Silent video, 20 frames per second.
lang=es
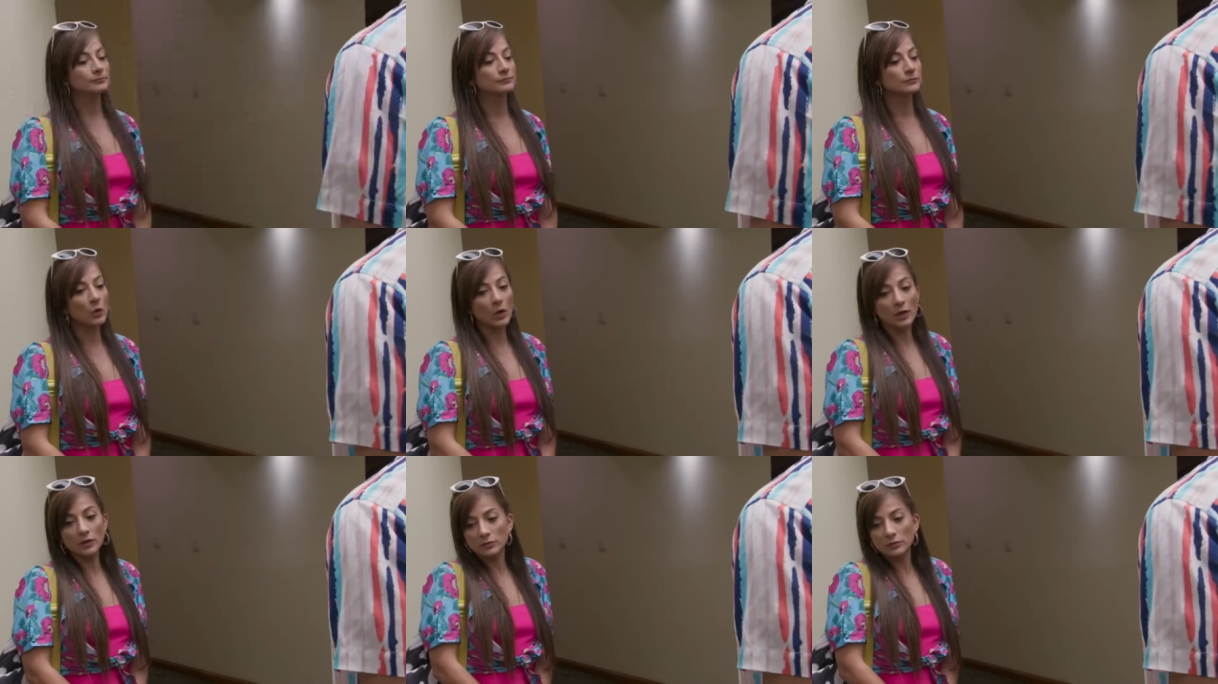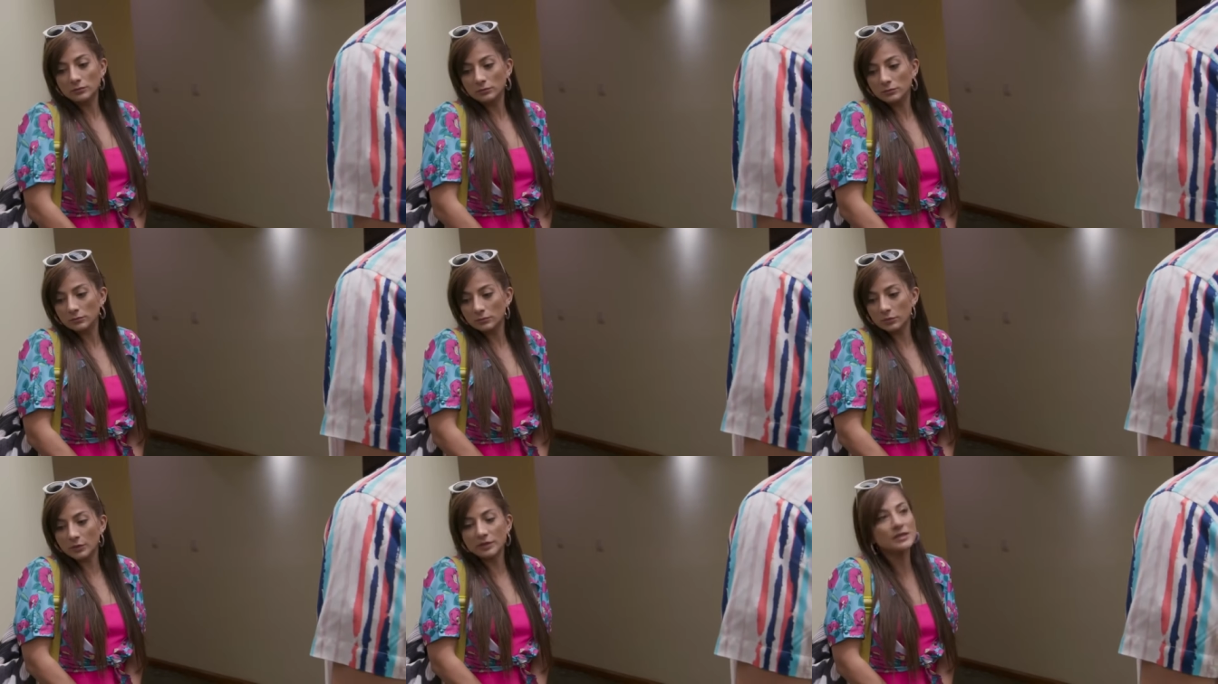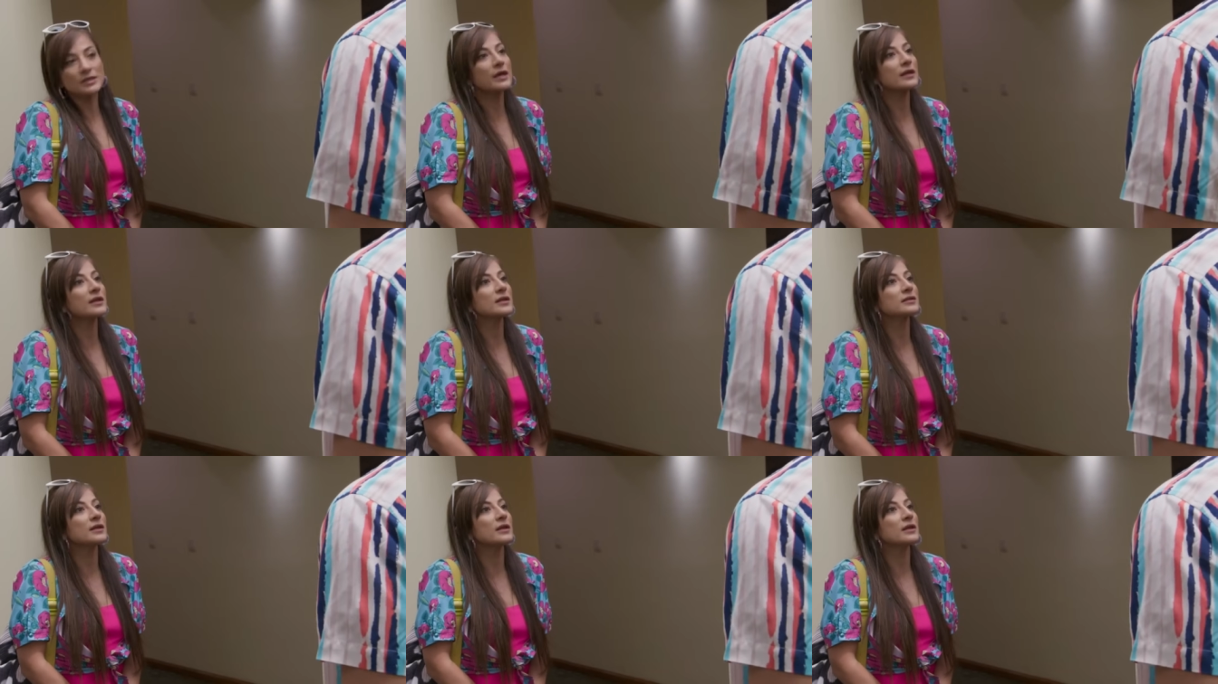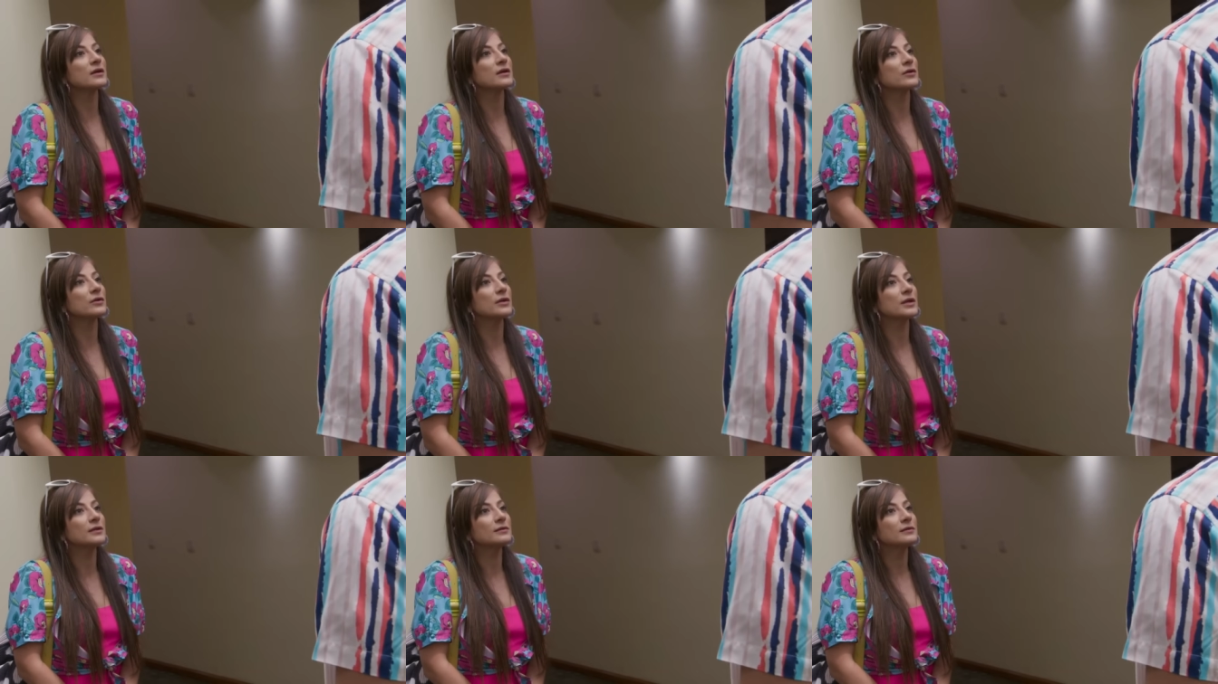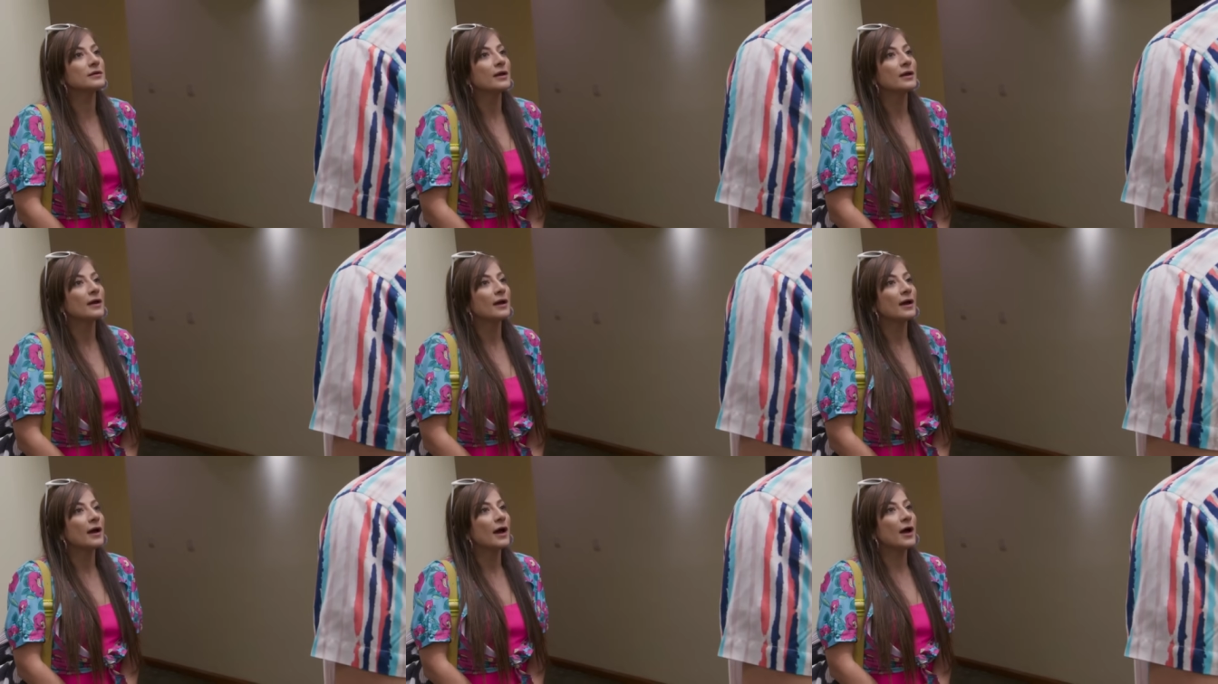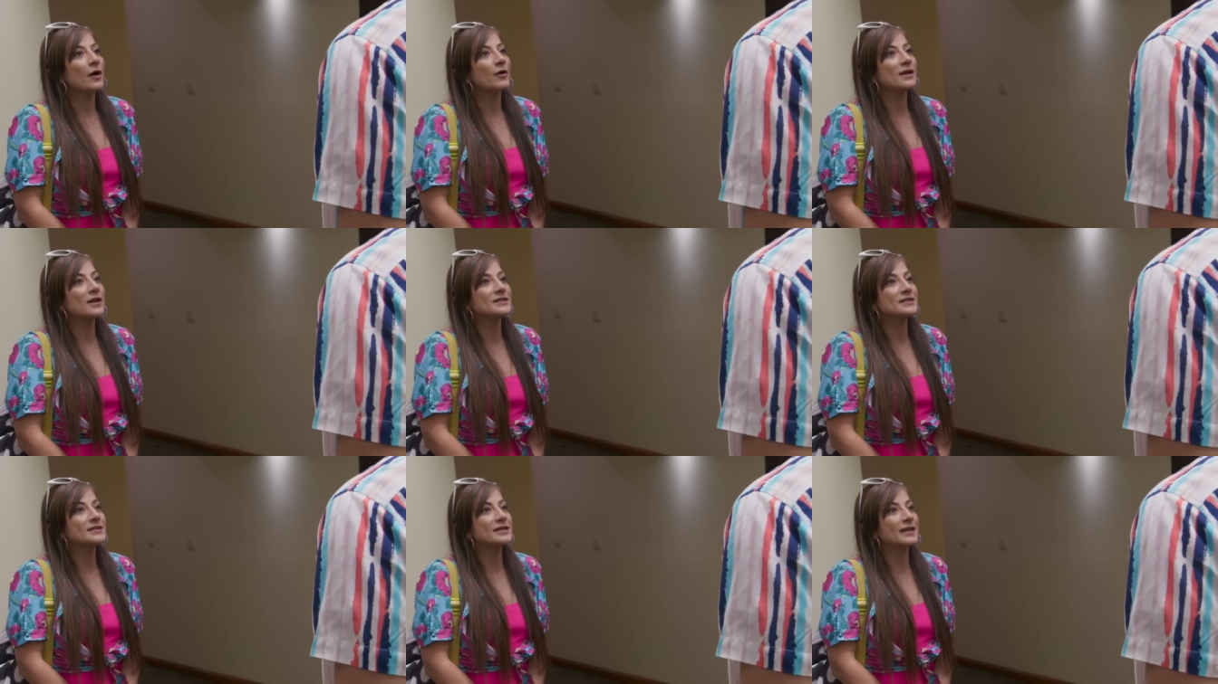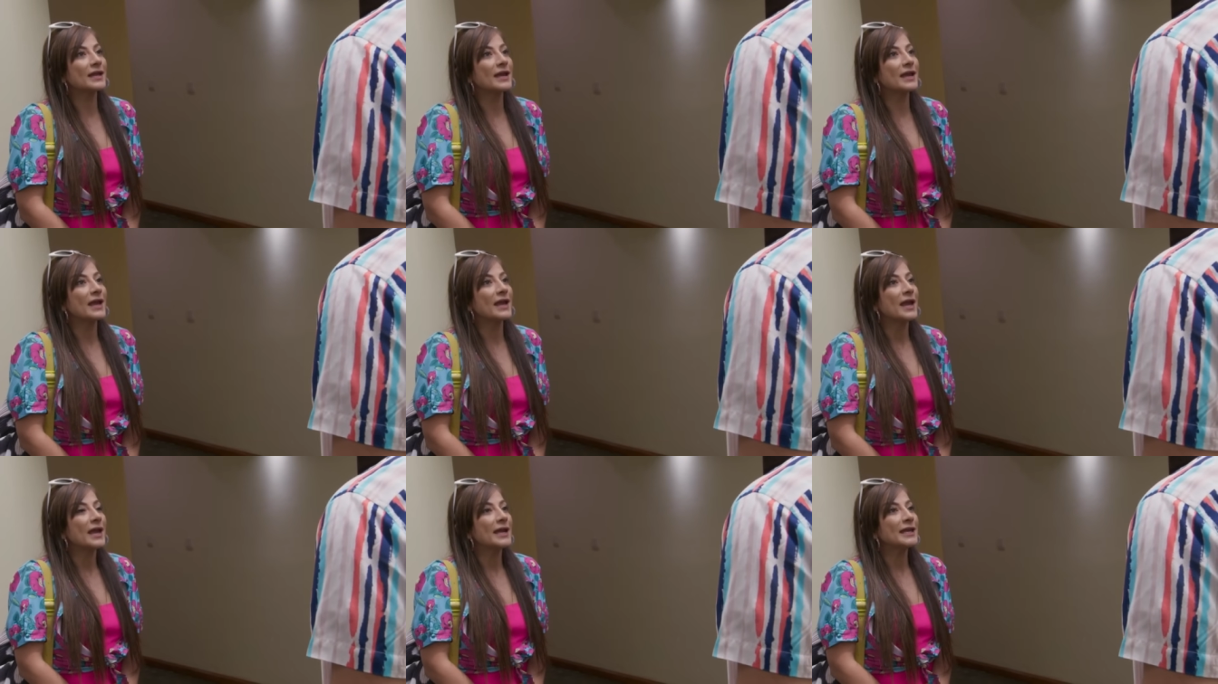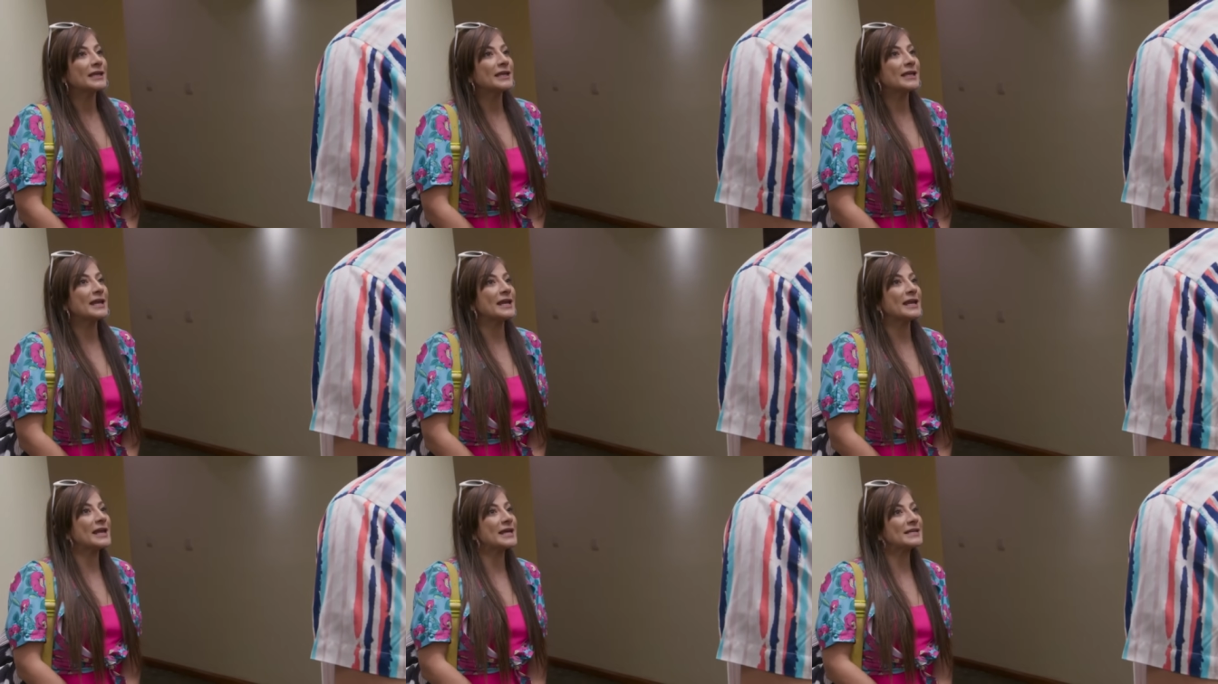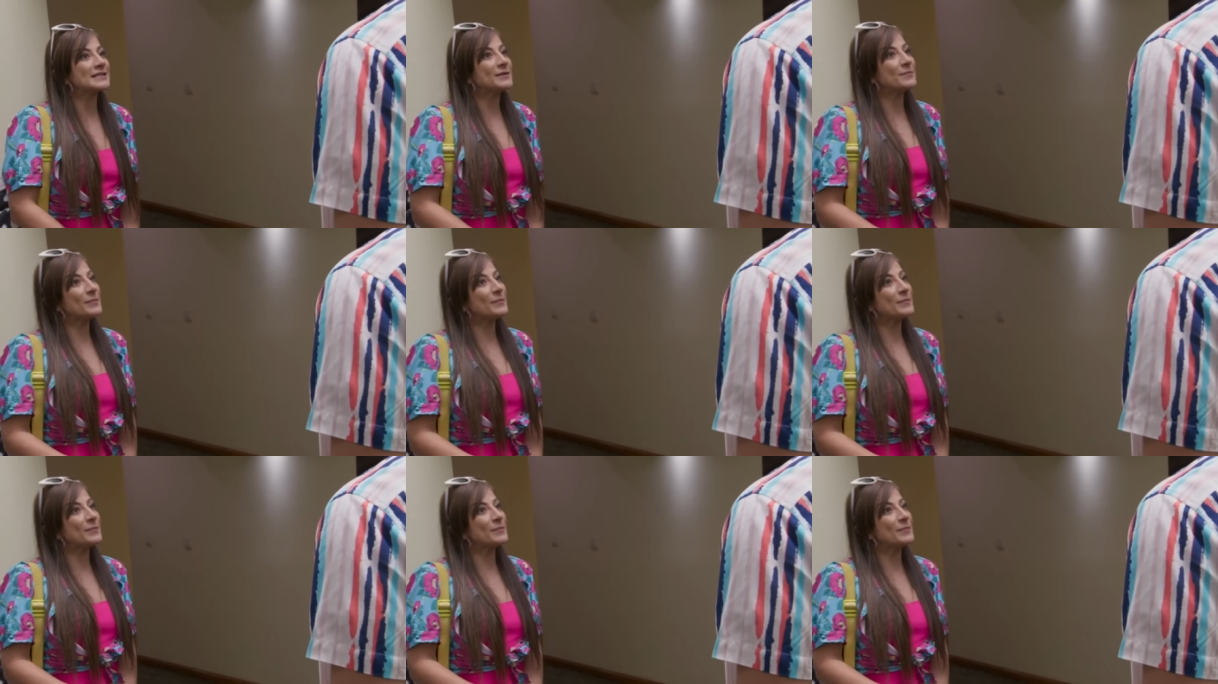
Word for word: Bueno, pues quédate de Godín. Ahora sí que quien nace